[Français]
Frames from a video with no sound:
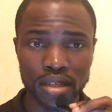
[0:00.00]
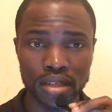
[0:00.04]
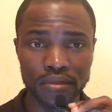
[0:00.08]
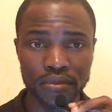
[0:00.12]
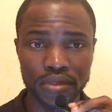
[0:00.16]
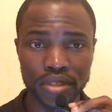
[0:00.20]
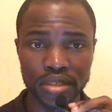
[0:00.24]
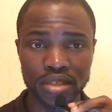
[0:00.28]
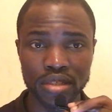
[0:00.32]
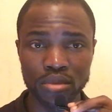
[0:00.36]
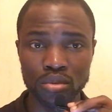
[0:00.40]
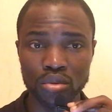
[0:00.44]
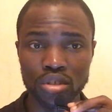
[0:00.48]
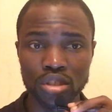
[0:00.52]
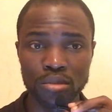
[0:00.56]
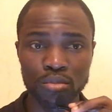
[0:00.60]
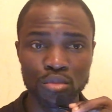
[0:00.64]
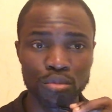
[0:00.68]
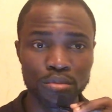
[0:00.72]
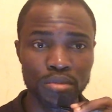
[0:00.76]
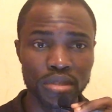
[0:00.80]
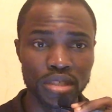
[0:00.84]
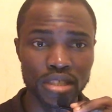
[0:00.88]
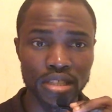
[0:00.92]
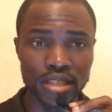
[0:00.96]
investir dans
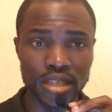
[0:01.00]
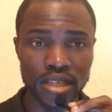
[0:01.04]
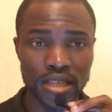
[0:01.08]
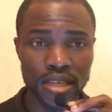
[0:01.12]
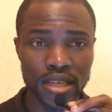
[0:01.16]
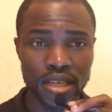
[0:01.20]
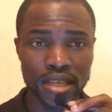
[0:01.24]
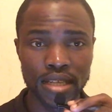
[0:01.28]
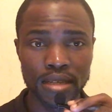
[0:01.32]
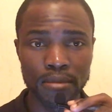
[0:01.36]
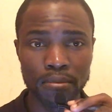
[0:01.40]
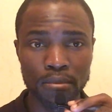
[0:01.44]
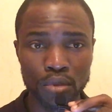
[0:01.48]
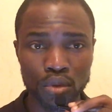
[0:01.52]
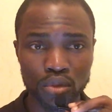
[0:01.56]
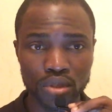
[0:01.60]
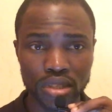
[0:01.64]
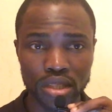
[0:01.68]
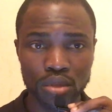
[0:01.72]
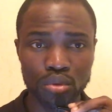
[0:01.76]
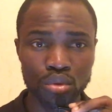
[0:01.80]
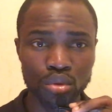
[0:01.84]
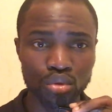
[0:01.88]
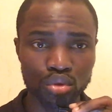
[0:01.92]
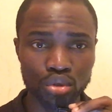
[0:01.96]
l'immobilier,
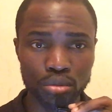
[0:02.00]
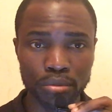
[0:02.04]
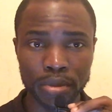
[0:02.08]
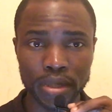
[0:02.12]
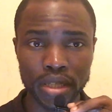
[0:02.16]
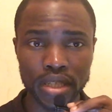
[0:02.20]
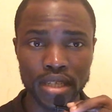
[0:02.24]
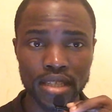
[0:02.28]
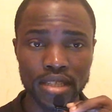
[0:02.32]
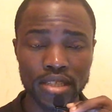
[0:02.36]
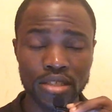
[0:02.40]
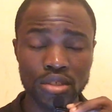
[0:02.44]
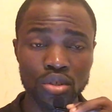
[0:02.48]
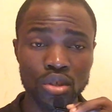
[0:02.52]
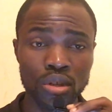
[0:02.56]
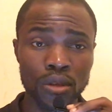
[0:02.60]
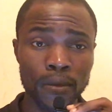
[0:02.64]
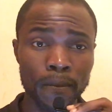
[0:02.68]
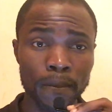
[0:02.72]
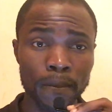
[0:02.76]
monter une entreprise